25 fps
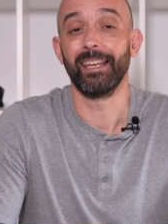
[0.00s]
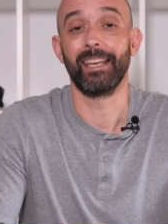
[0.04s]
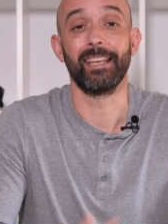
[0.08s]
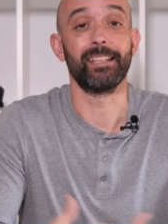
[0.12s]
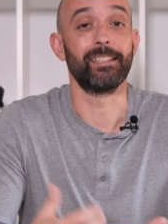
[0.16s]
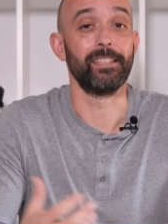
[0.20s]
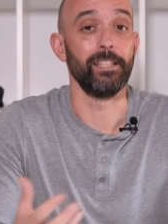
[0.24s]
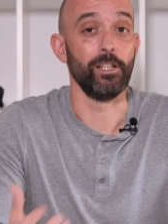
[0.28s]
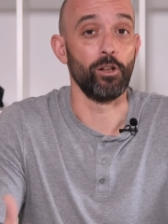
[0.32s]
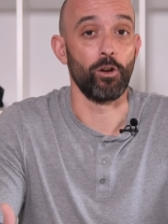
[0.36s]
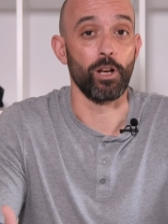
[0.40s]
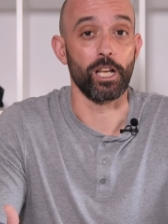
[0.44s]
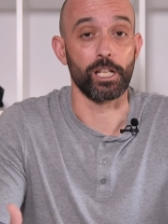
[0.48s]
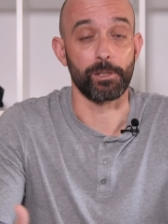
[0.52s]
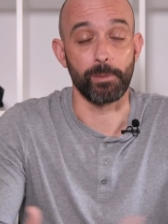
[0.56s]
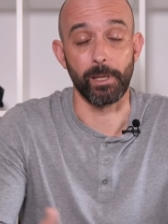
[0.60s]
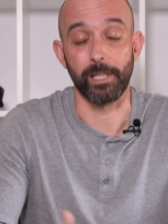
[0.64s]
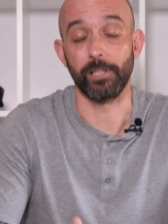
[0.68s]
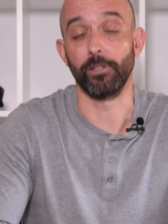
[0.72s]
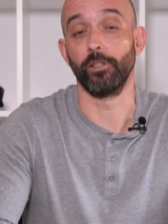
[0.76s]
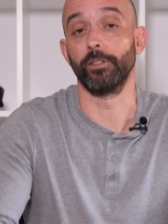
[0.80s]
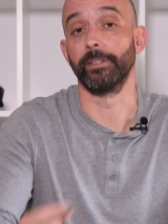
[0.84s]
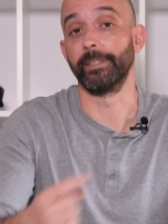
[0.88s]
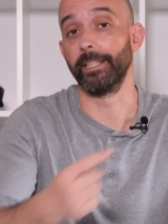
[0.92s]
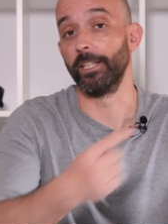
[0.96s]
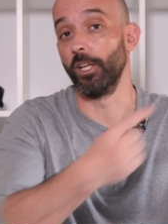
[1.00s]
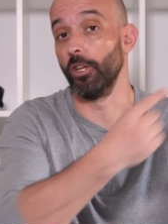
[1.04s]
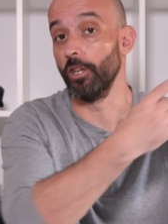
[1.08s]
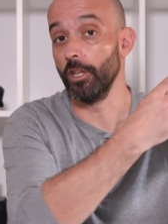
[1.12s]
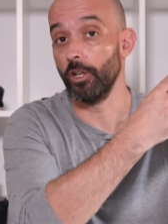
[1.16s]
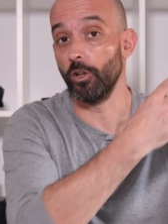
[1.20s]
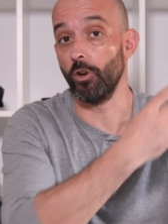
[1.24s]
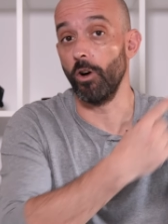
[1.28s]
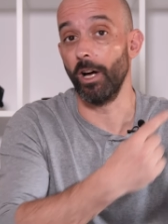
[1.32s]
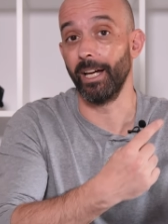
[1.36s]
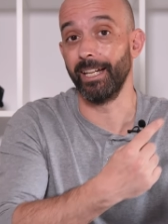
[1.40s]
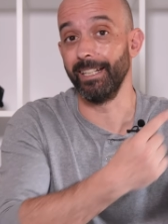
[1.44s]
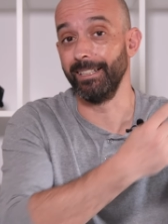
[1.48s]
que si no lo has visto te lo
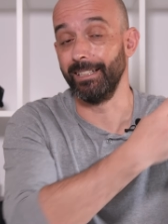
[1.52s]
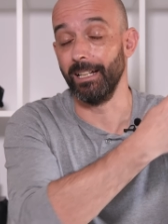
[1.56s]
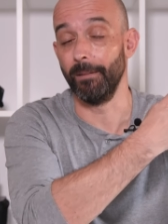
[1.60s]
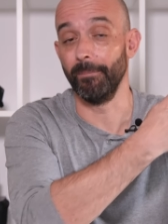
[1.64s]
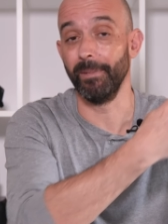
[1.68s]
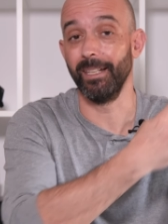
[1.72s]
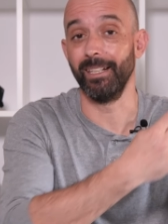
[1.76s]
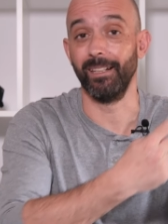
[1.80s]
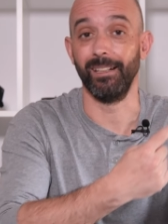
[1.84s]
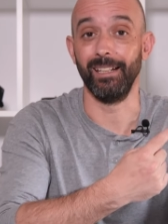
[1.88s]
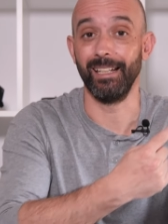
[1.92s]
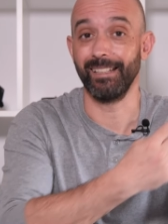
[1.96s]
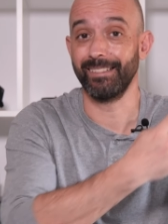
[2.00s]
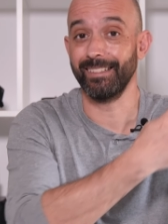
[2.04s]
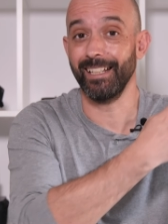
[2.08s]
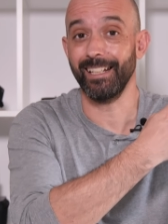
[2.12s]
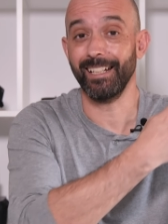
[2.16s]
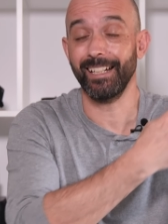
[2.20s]
dejo aquí también en las